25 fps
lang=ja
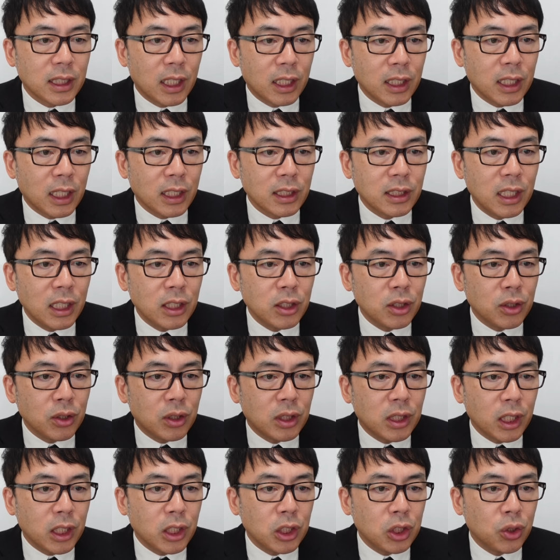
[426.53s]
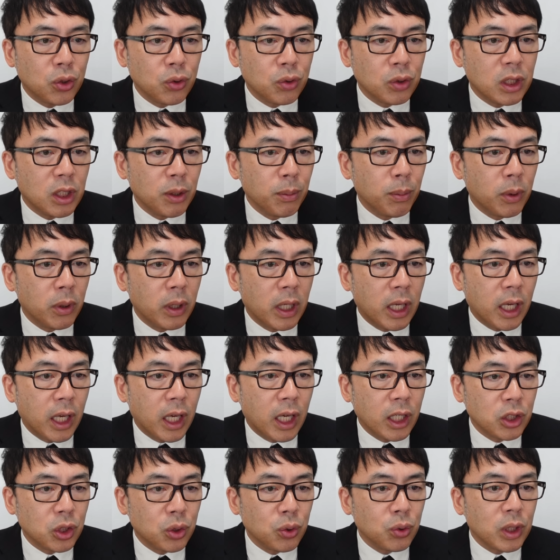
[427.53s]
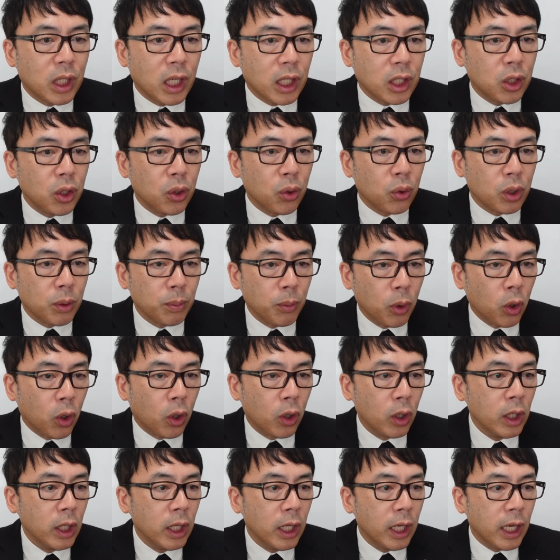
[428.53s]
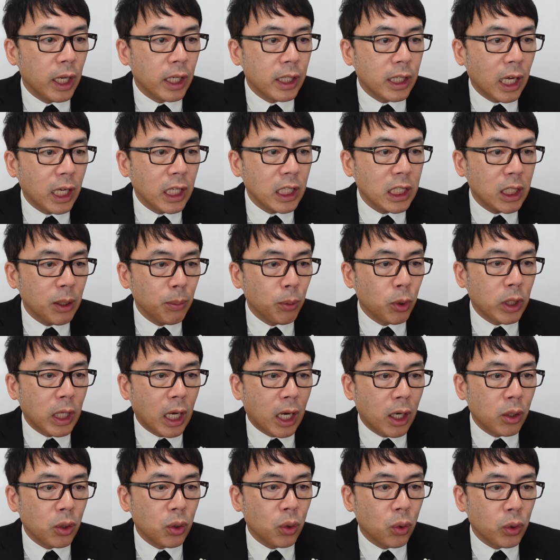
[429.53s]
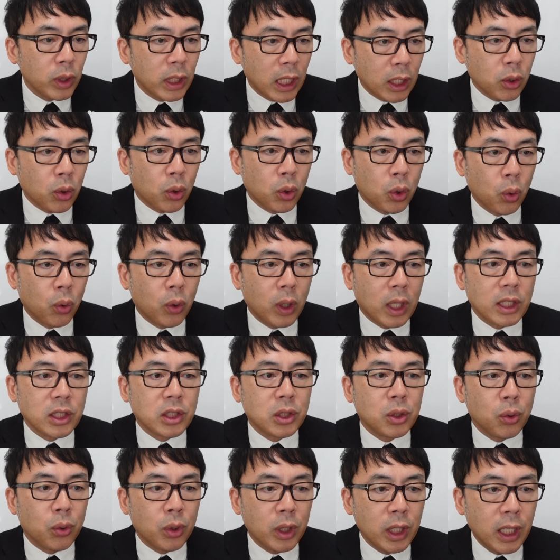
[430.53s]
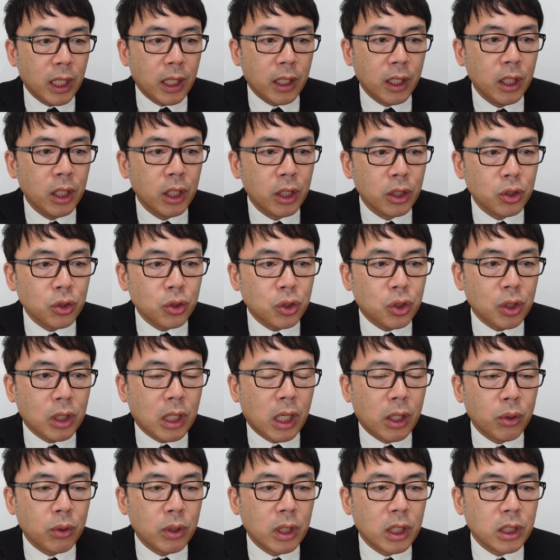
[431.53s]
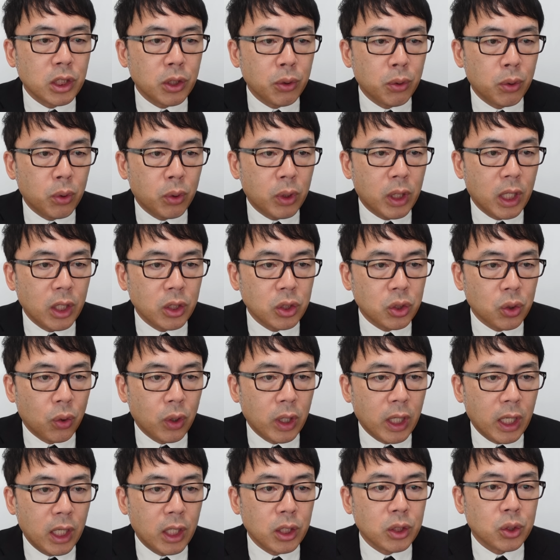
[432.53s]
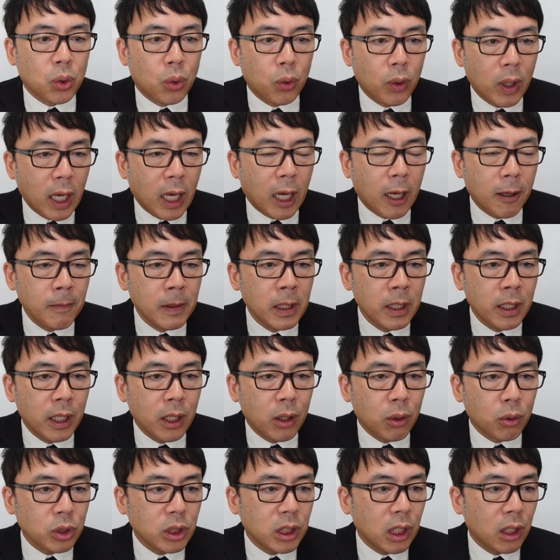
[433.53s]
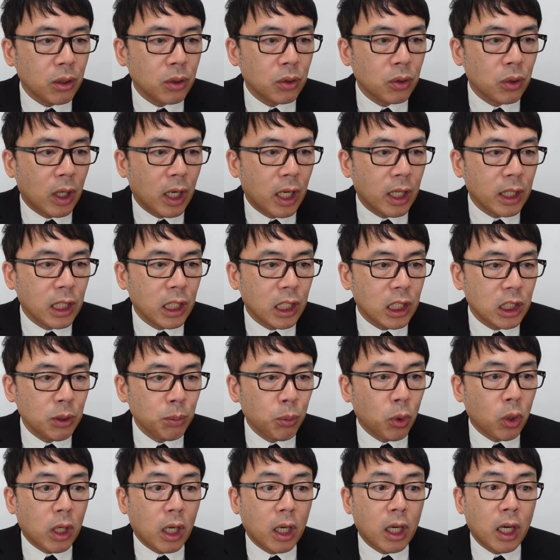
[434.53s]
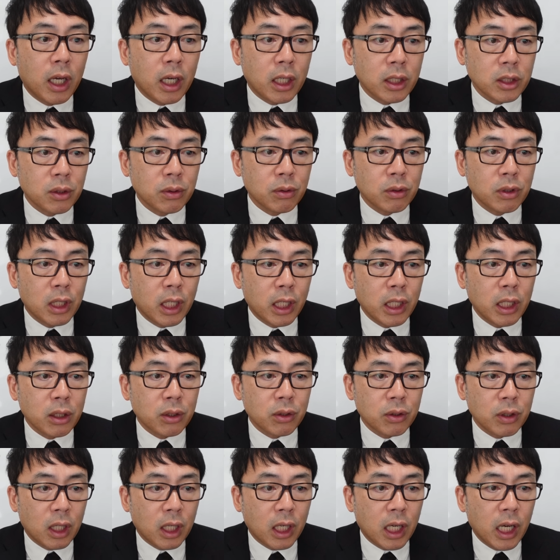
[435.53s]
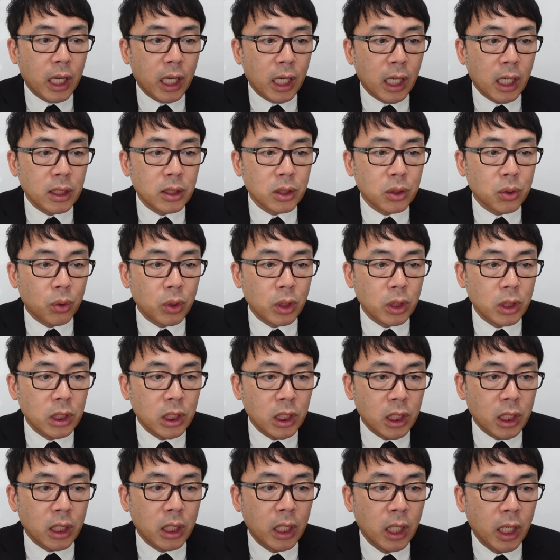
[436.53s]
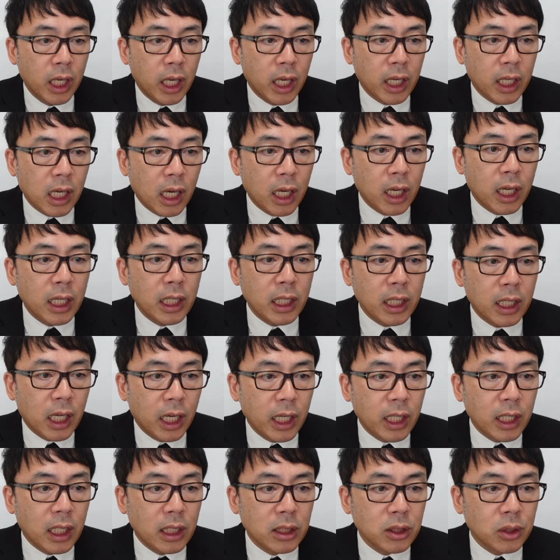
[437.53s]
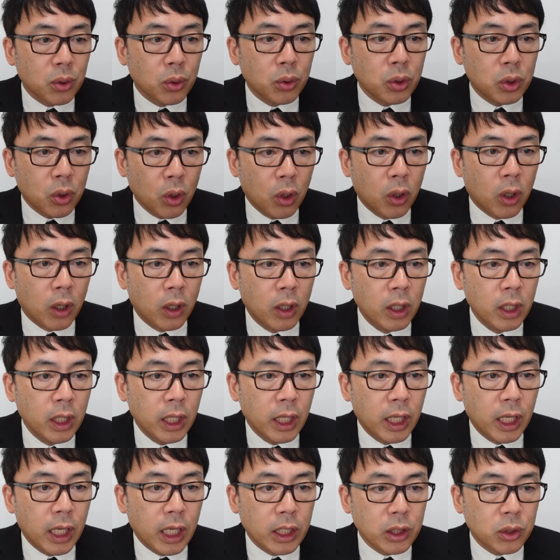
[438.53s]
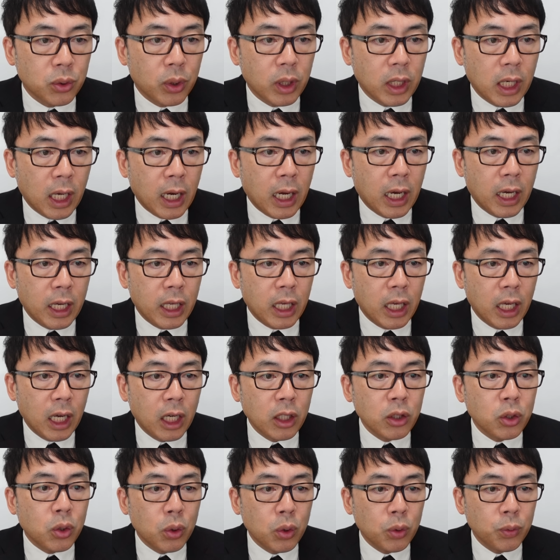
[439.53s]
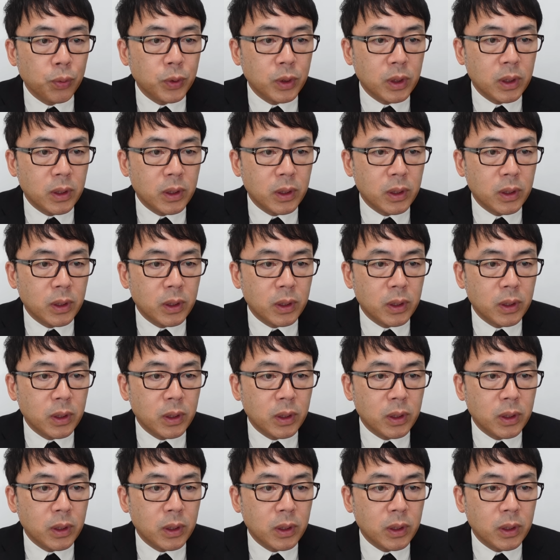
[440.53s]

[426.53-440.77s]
された戦術的襲規模、えー、襲撃よりも、えー、大規模であるようだと評価しており、入手可能なジオロケーション映像は、えー、ロシア軍の反撃にもかかわらず、ウクライナ軍が海岸沿いに、えー、海岸沿いと、えー、それから、えー、アントノ